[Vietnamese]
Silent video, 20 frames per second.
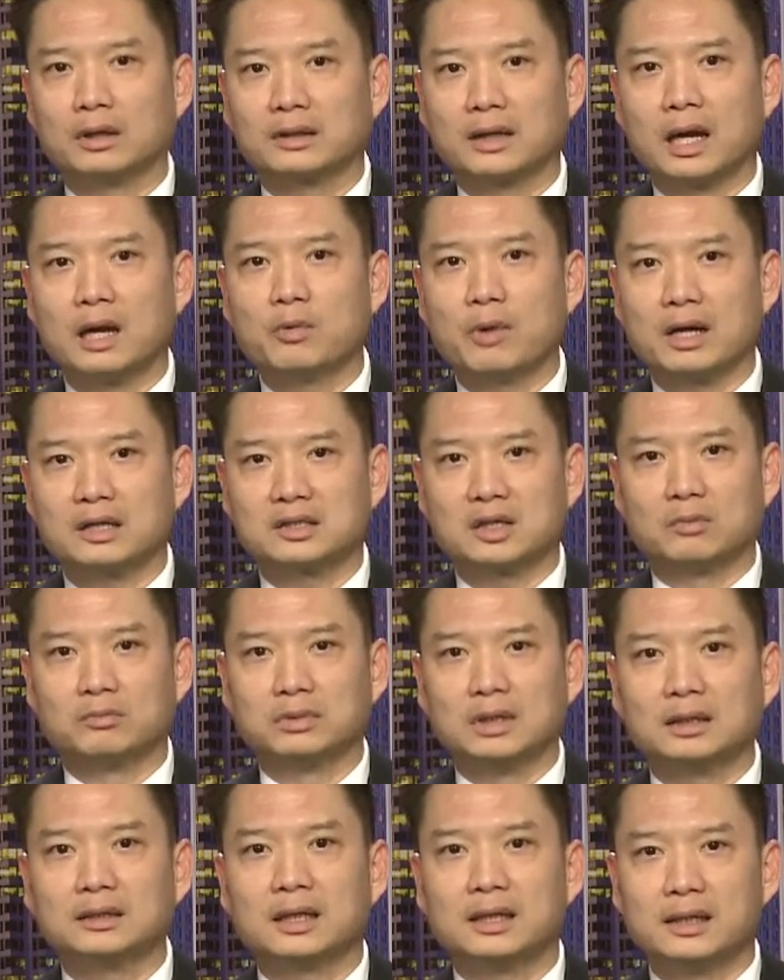tế quan trọng
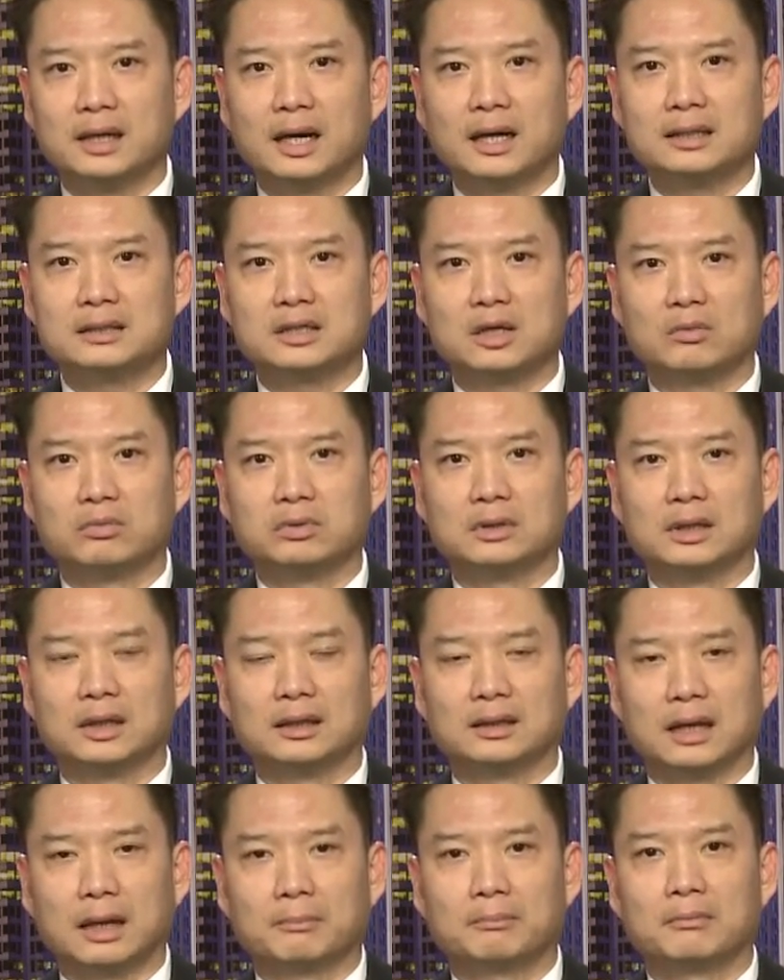nhất thế giới trong
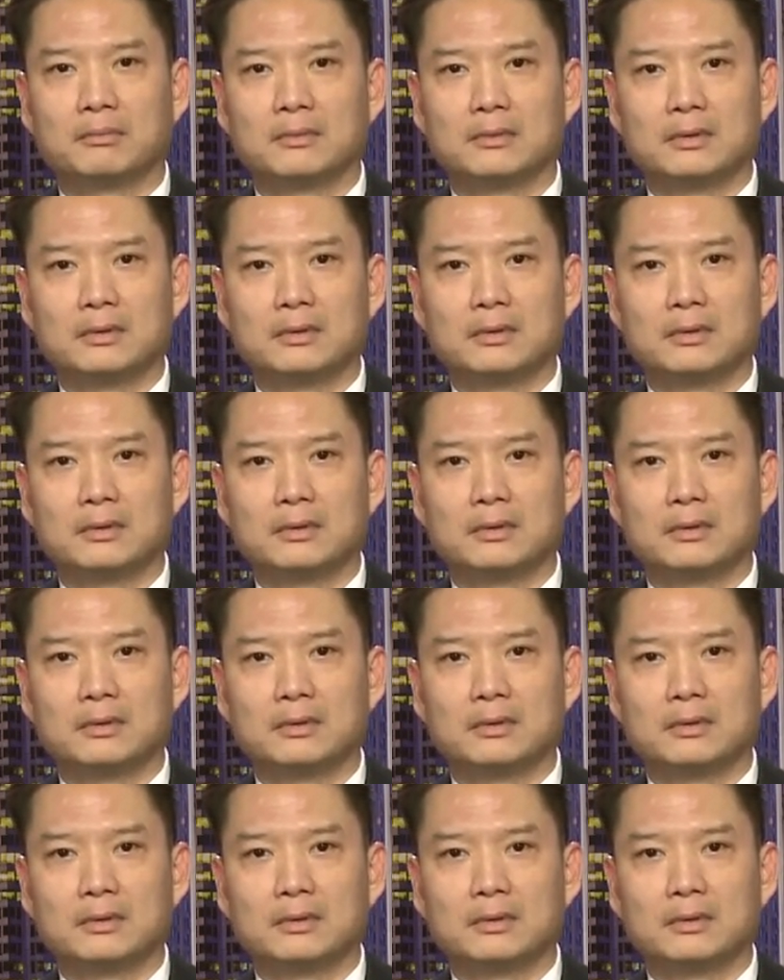những năm